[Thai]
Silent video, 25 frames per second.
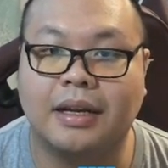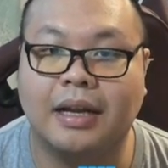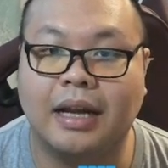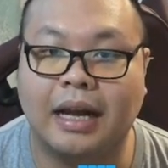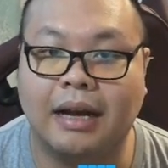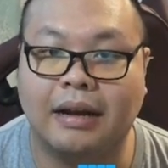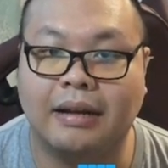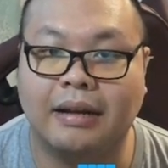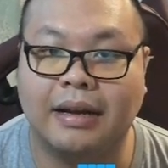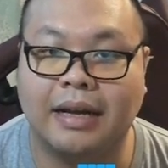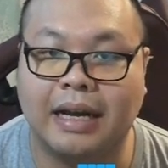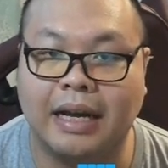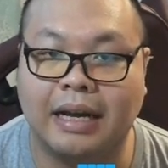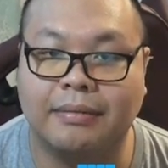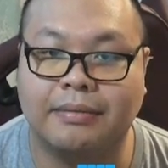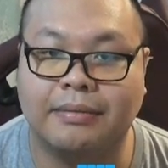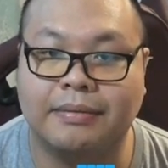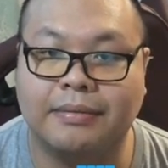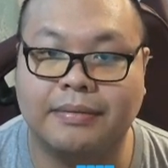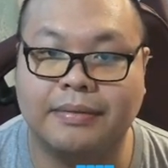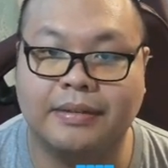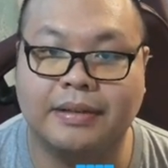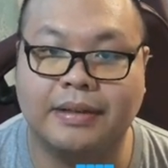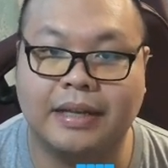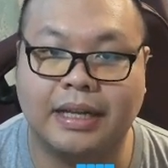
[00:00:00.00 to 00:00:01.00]
เอาละครับ
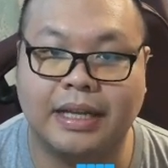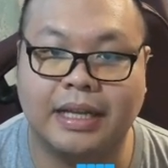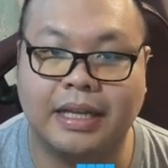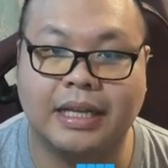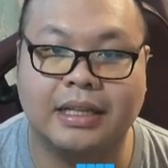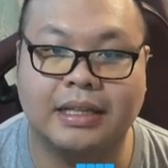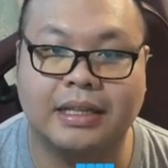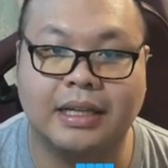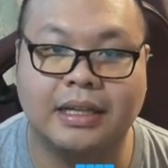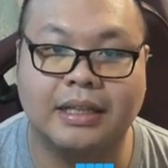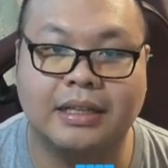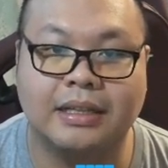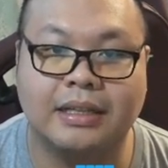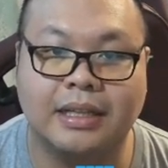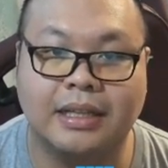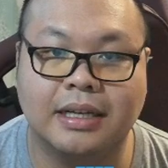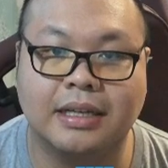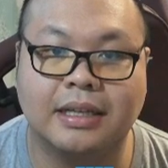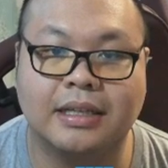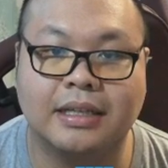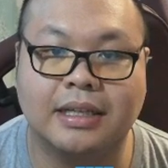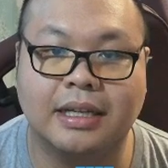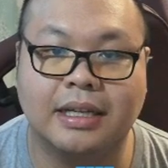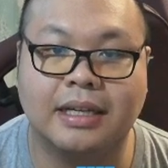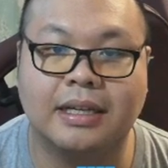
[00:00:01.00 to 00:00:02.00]
นี่ตึ้งตึ้
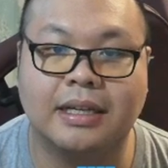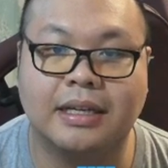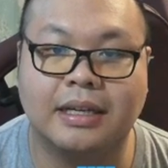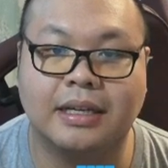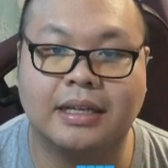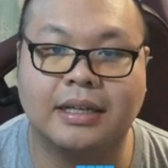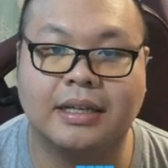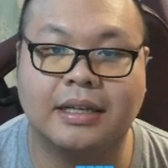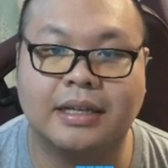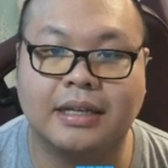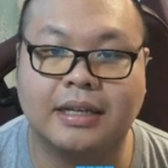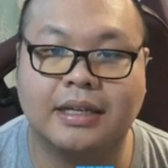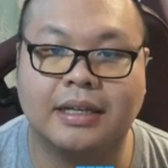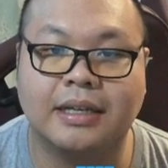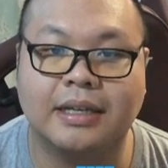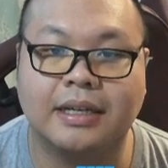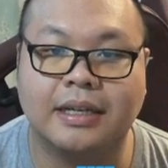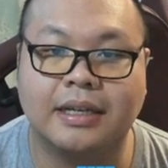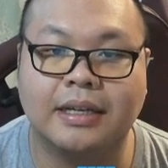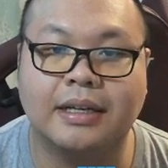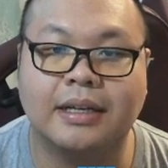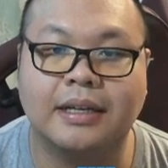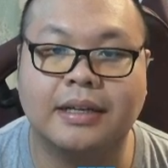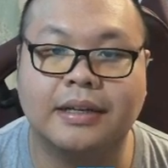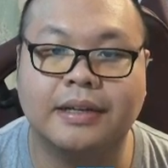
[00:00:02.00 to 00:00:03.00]
งตึ้ง
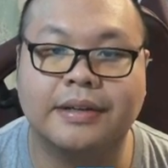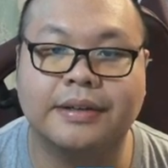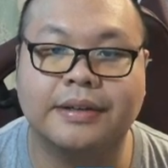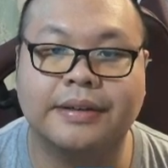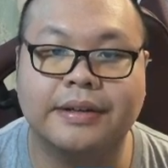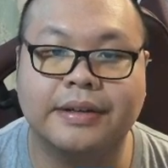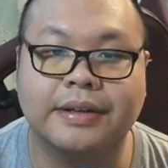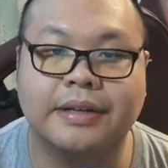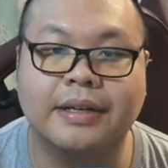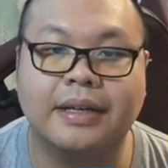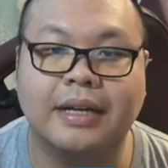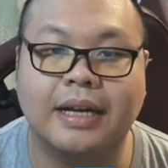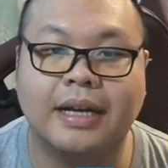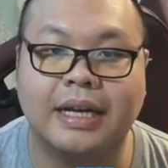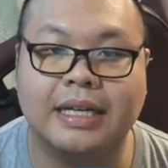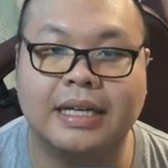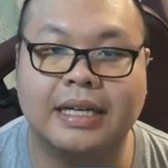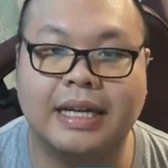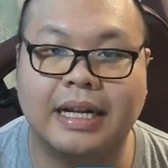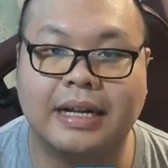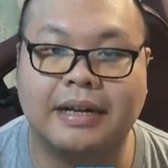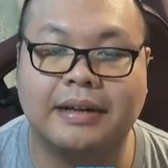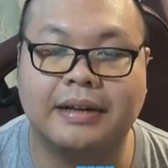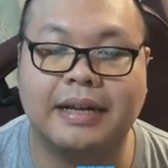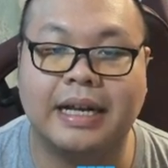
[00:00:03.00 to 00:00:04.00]
อัน
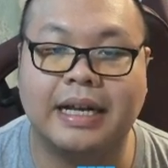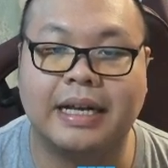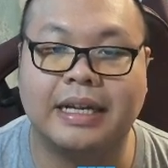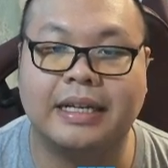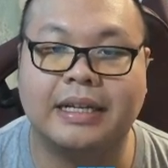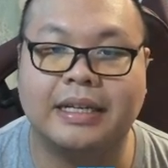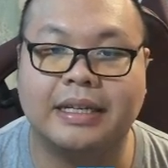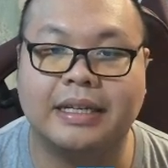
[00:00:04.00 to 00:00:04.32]
นี้ได้เท่าไหร่